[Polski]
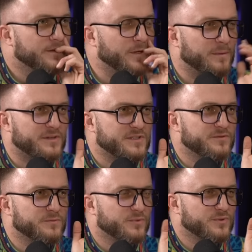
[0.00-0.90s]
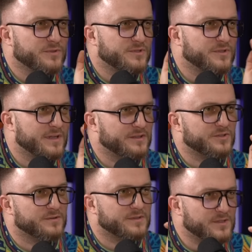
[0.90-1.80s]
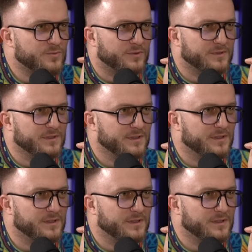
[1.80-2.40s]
Dobra, czyli włożyłeś 4000 zł